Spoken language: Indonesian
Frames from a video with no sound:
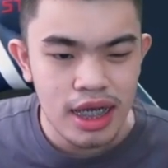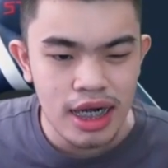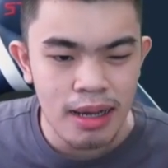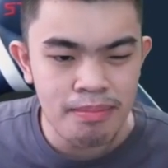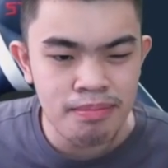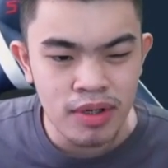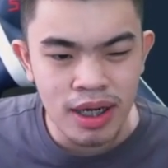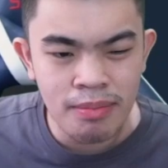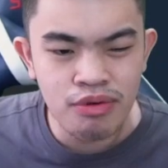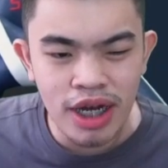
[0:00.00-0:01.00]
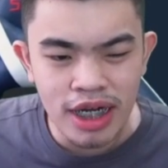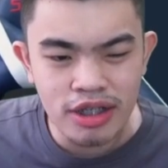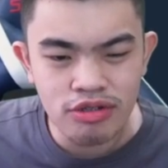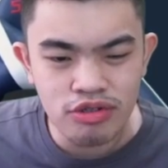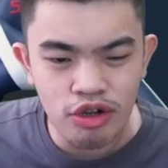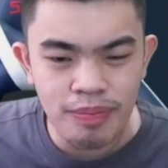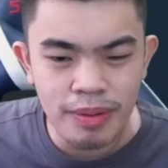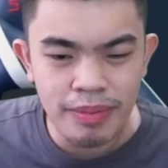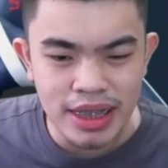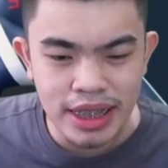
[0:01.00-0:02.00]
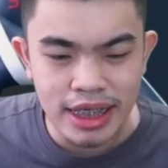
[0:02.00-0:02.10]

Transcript: 6, 6 bulan itu untuk open beta